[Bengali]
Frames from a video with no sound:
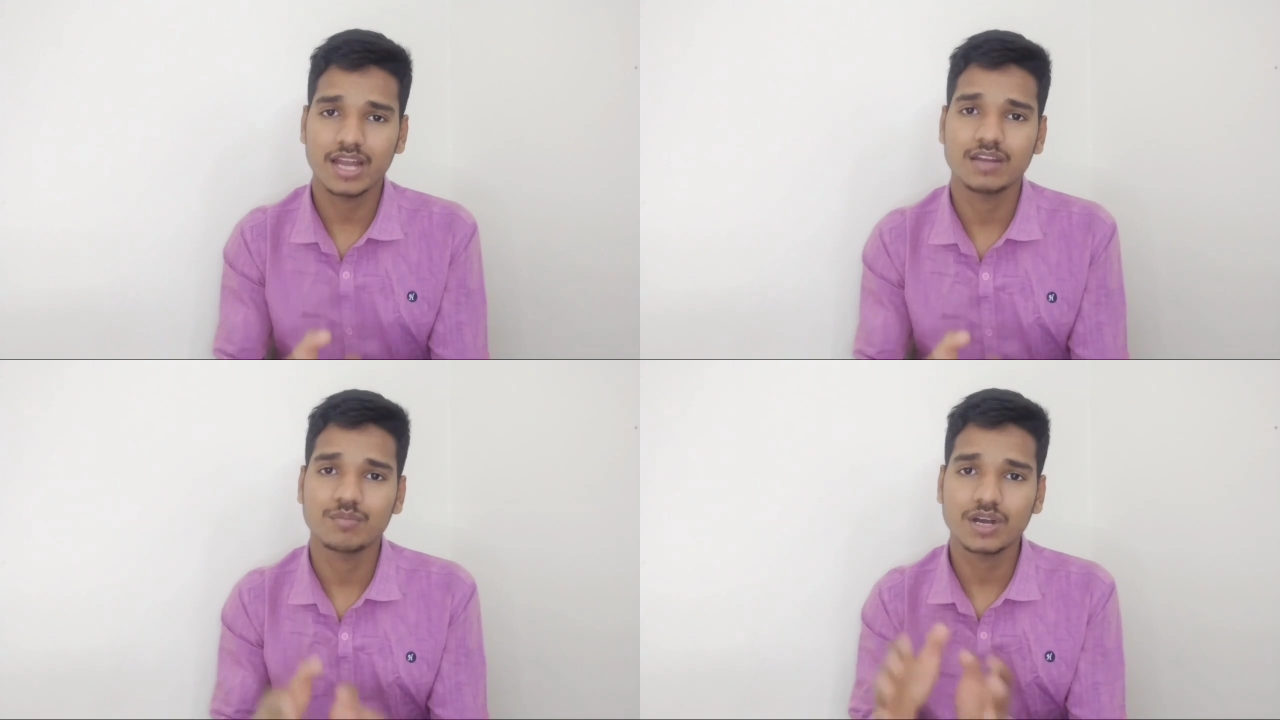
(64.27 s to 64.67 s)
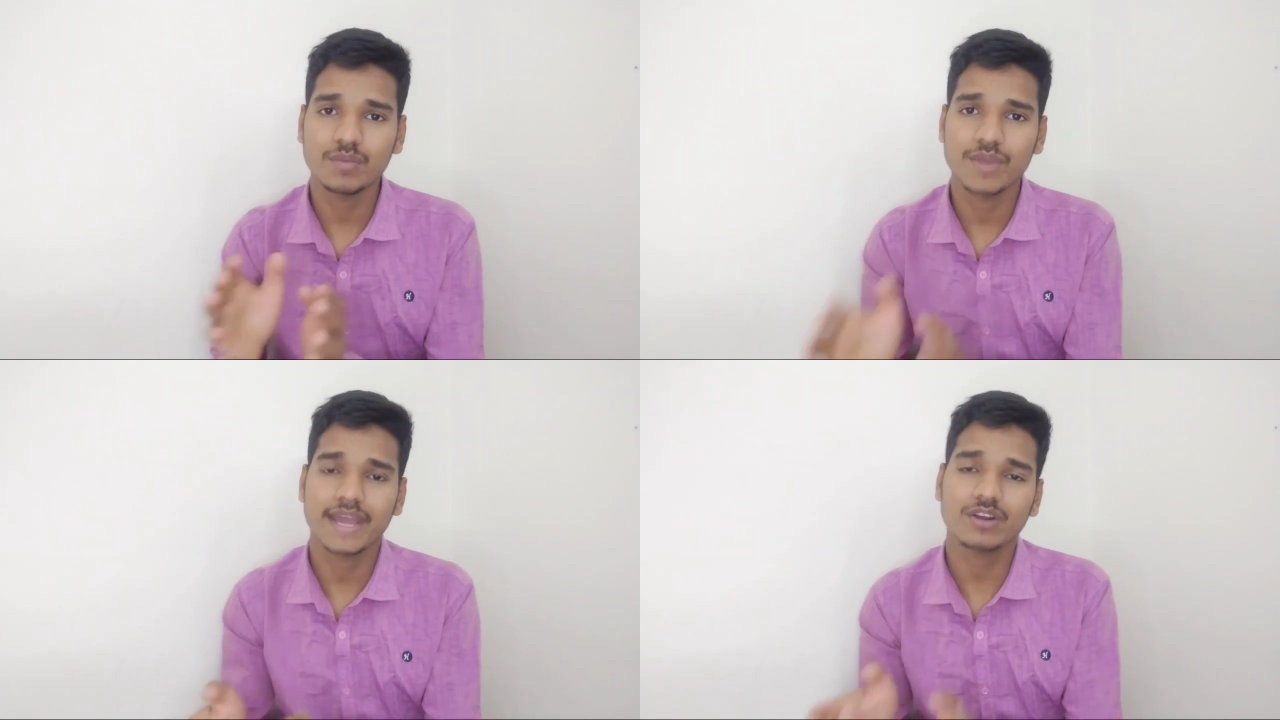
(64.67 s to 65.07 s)
আলিনমা
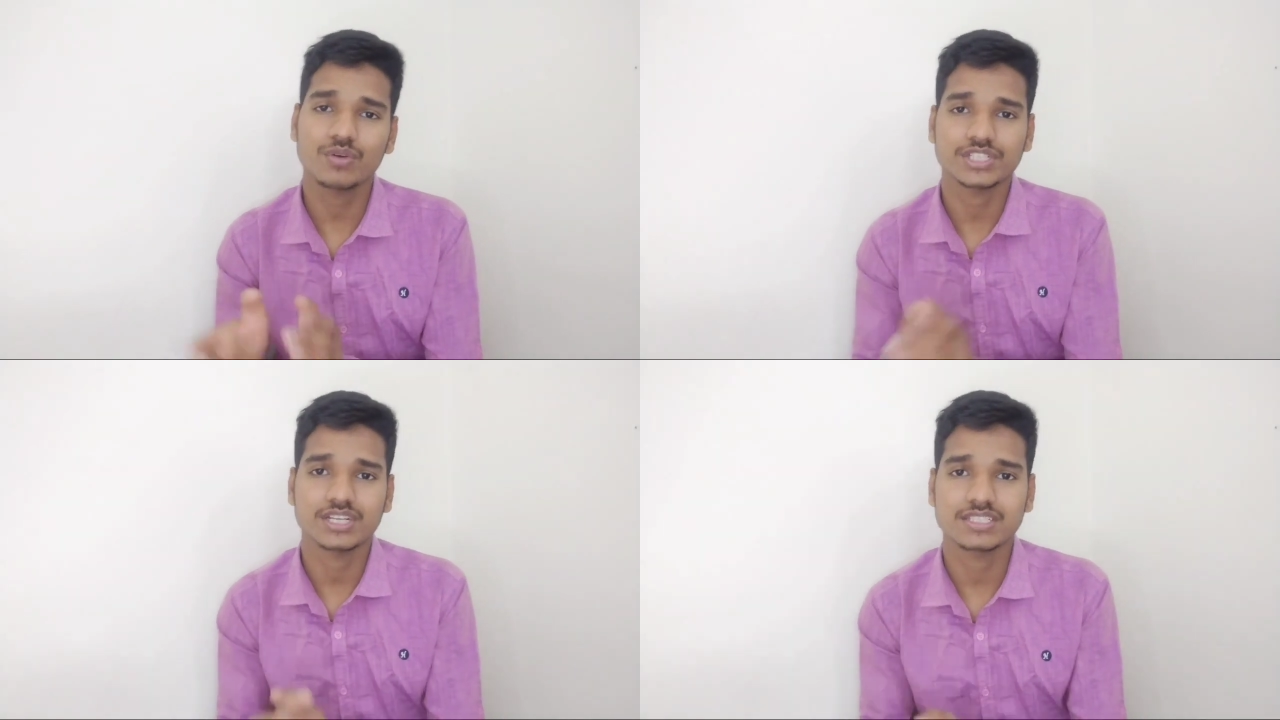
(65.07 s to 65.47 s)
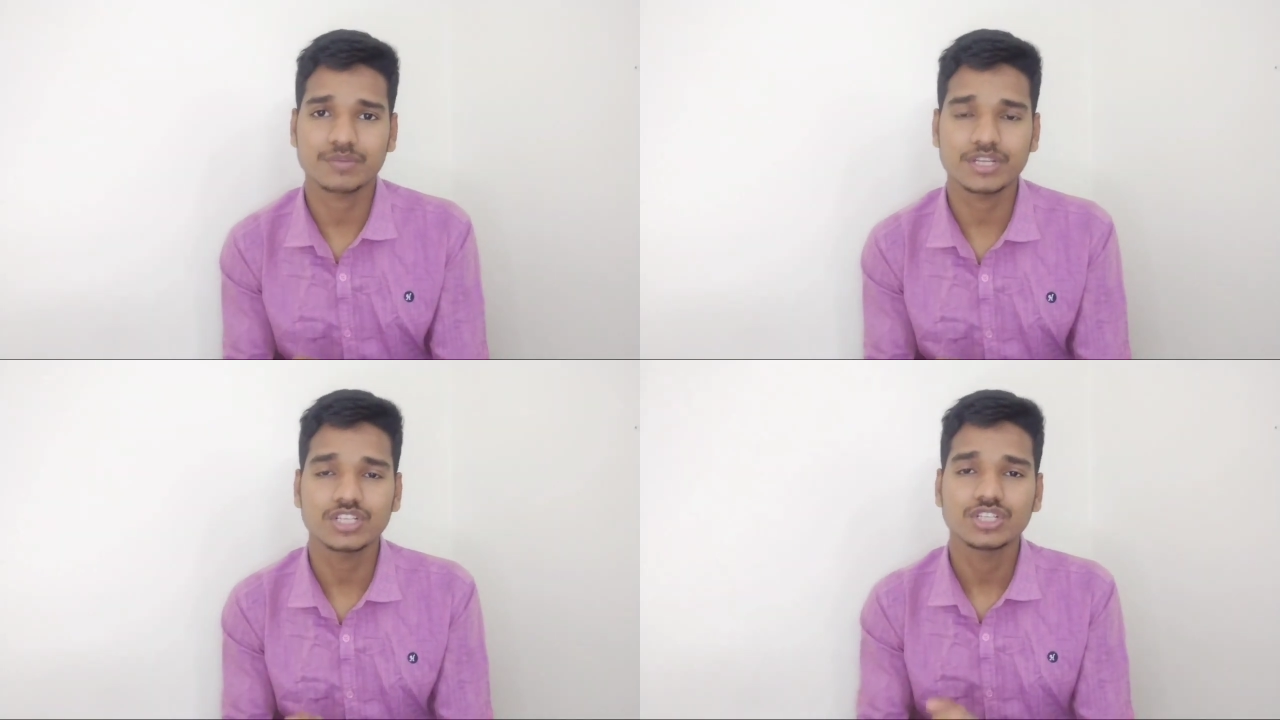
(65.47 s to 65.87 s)
ব্যাংক লোকেশানে
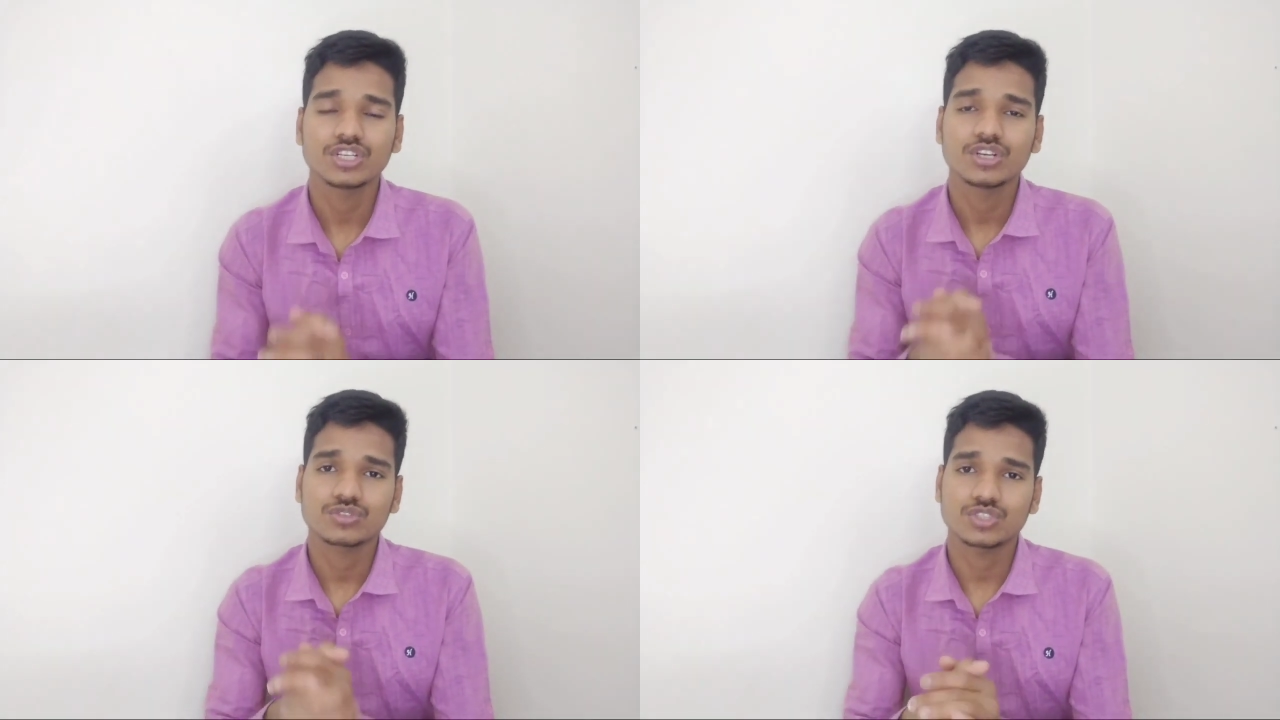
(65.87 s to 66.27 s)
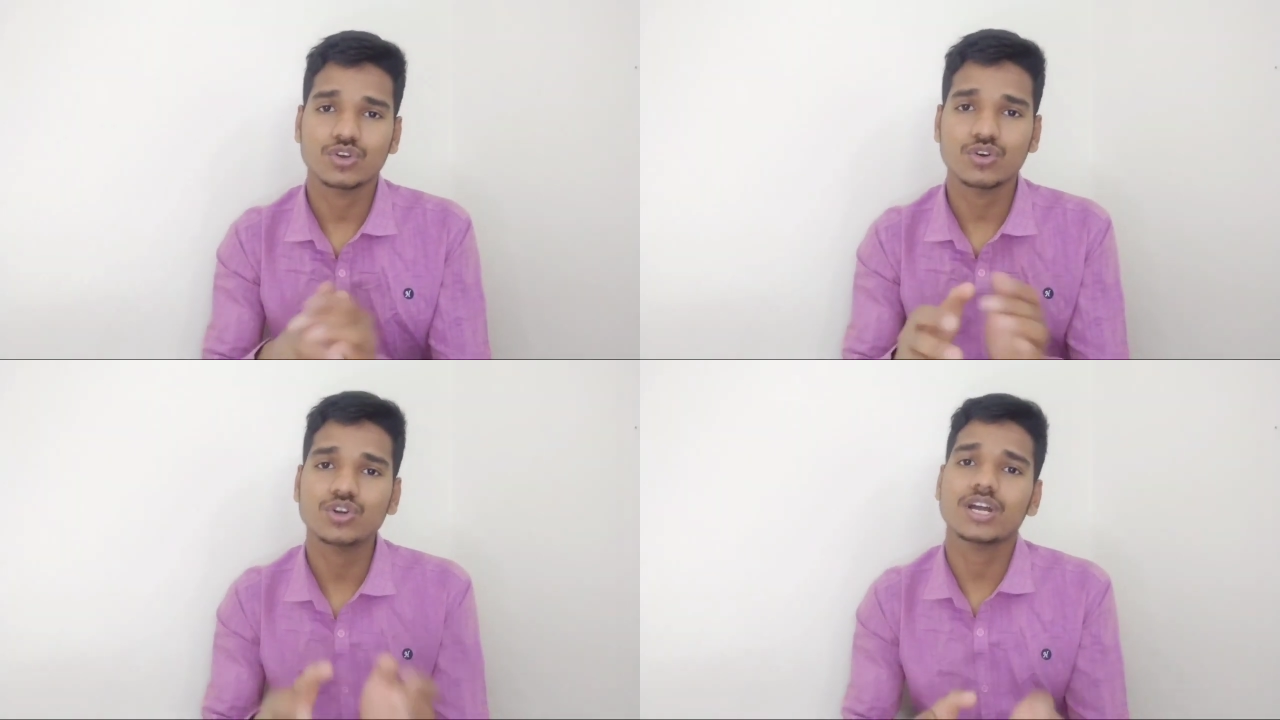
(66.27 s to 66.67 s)
যাবেন সো
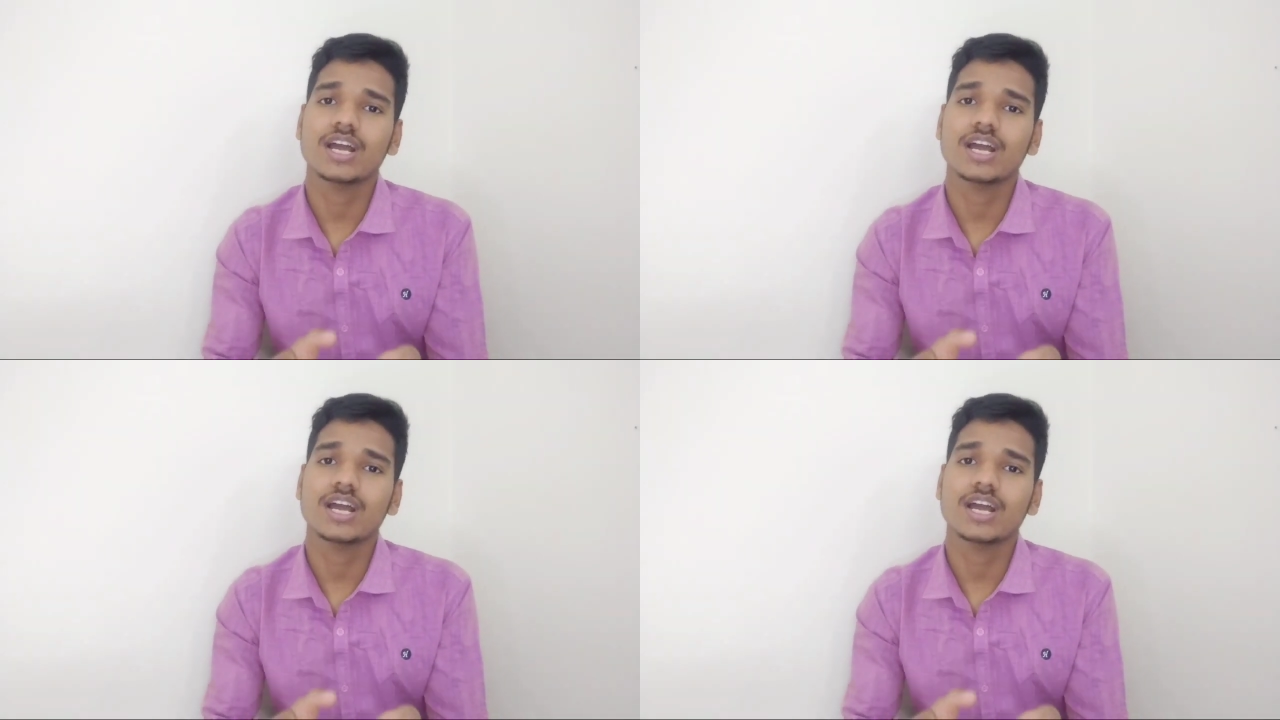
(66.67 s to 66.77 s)
যখন